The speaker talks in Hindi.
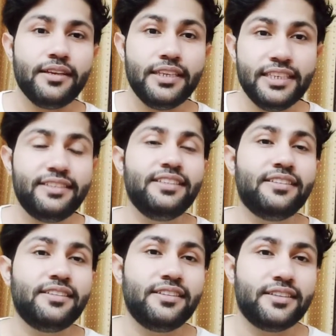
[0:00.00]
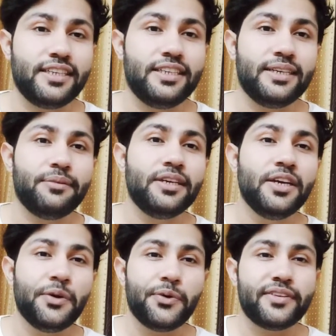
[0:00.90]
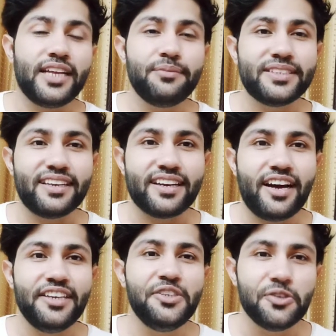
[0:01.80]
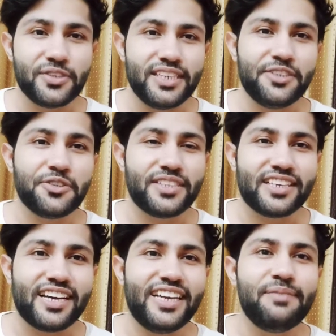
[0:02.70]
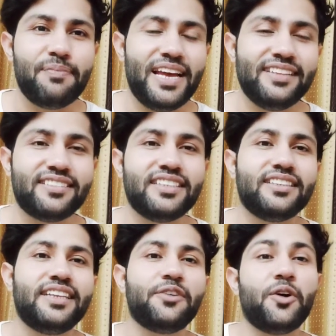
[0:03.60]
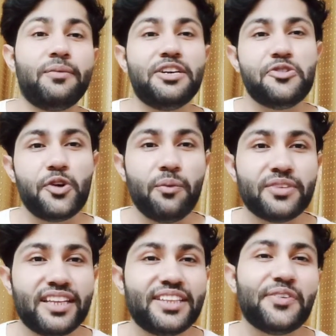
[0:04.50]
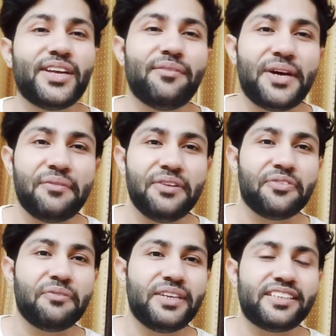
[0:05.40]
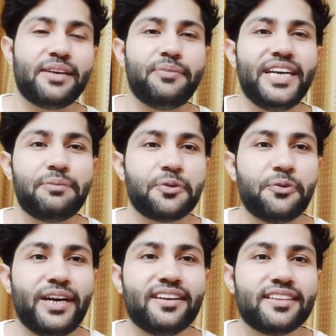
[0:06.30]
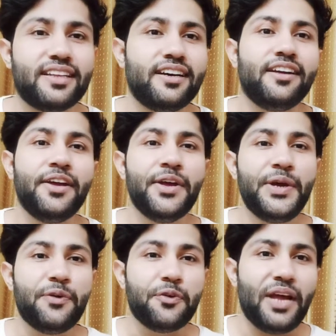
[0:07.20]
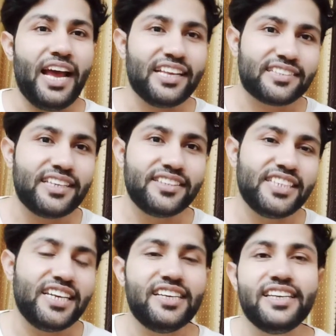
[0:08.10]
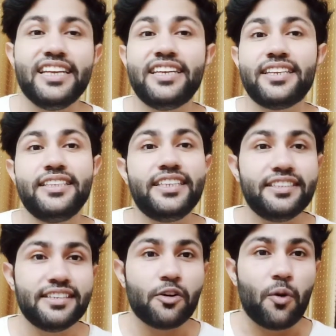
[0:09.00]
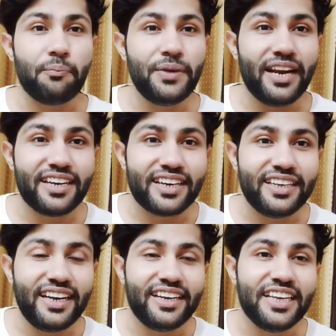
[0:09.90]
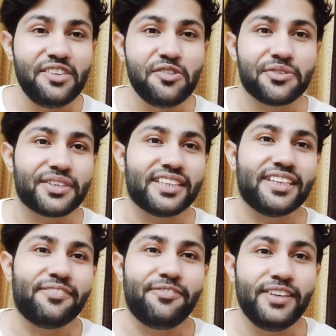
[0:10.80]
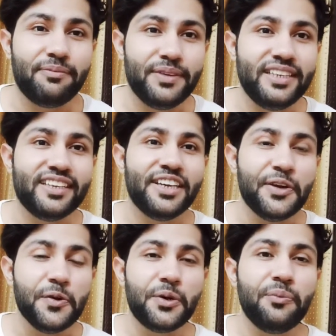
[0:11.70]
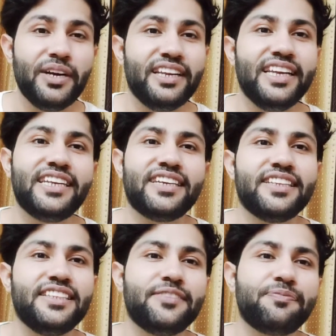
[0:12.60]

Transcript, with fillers: ईजी तरीके में और साथ में सरकारी योजनाएं जो सरकारी प्लान्स चलते हैं गवर्नमेंट जॉब्स आते हैं उनके बारे में इंफॉर्मेशन अपडेट प्रोवाइड करता है और ऐसा चैनल डिलीट कर दिया किसी का कॉपीराइट कंटेंट नहीं यूज़ करते फिर भी यूट्यूब ने डिलीट कर दिया